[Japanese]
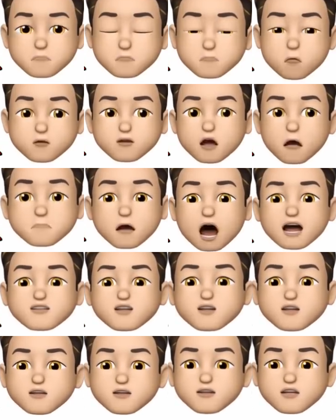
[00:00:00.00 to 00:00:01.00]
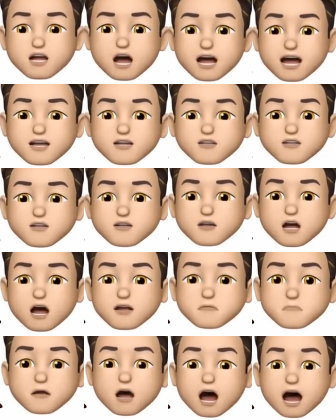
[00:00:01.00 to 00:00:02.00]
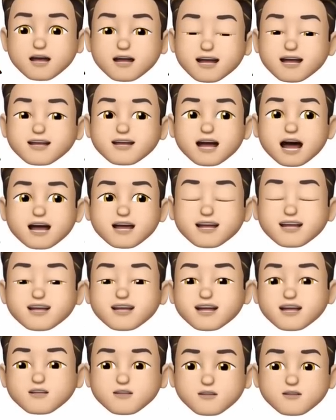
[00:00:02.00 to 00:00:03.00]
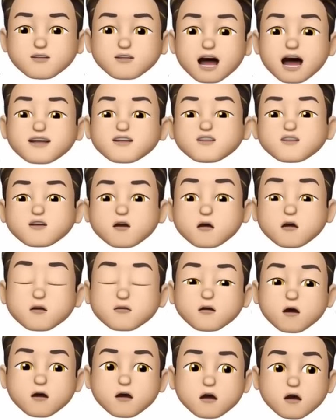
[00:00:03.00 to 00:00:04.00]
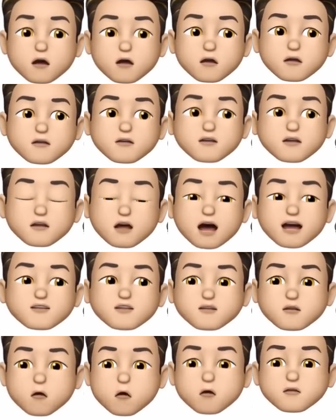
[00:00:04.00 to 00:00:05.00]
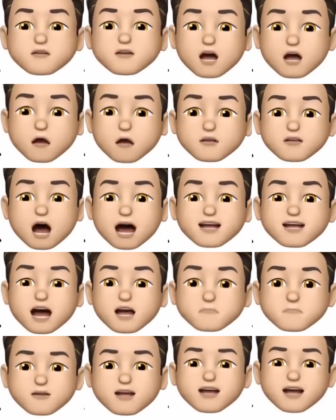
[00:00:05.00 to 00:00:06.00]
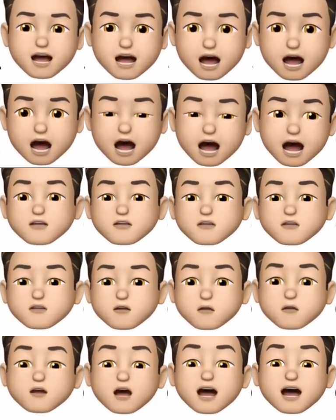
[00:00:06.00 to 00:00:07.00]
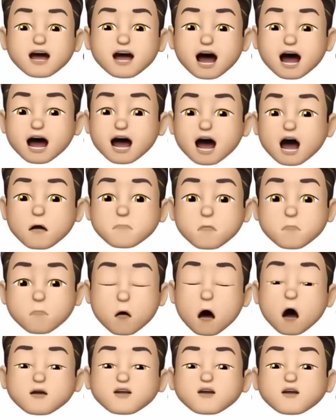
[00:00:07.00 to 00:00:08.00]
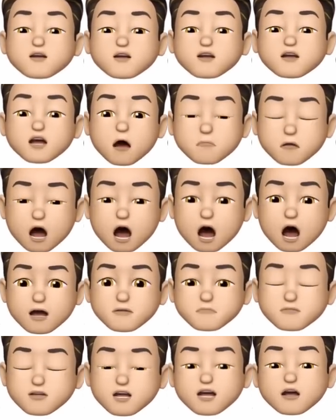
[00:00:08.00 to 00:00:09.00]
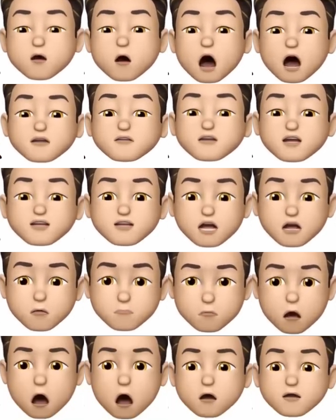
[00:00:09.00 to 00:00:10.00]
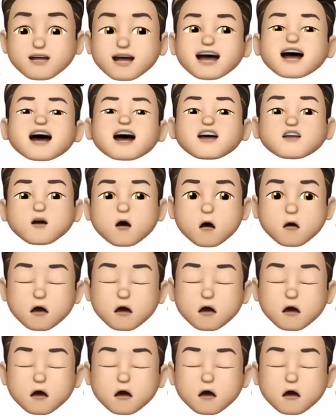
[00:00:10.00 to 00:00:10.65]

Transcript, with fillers: 僕は満周チャレンジをやる場合、前日前場のレース構成を大体見て、その中から選ぶポイントとしてはにこあるんですけども、いっこ